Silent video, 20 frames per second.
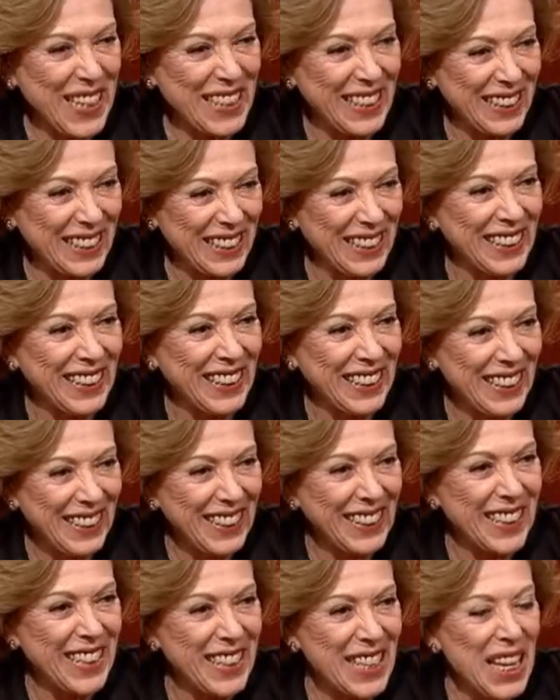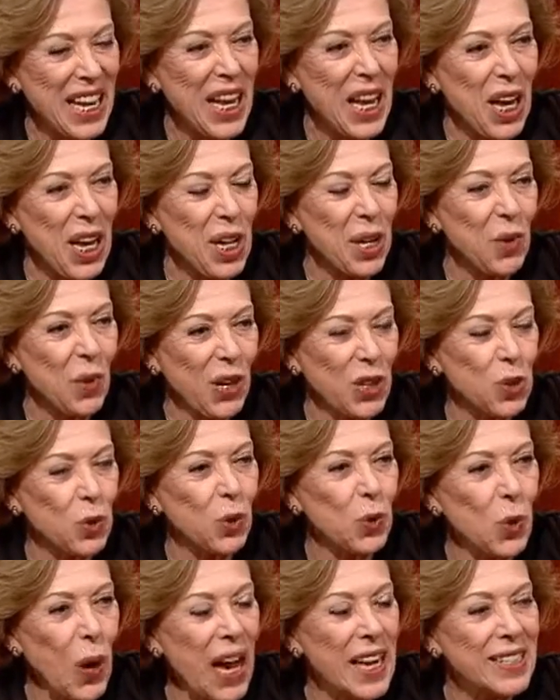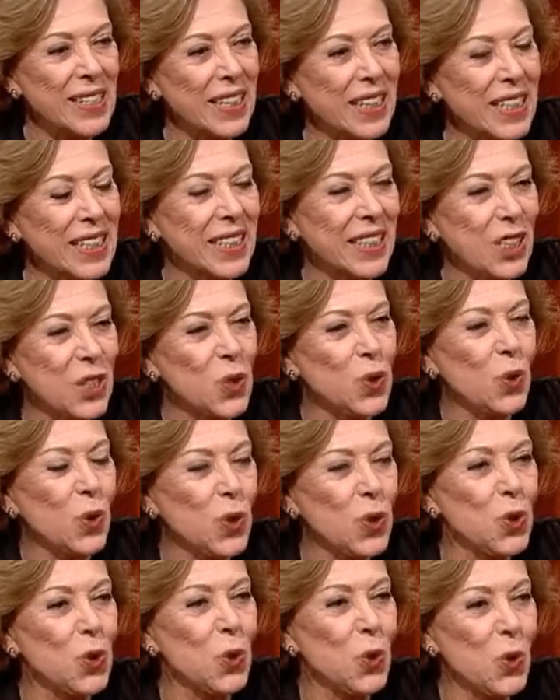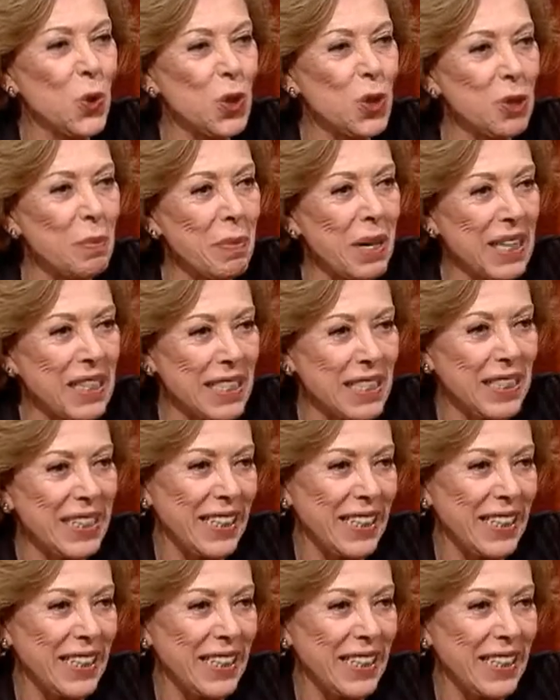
aí. Exato, é, é. aquelas... Eu acho as descrições de hoje mais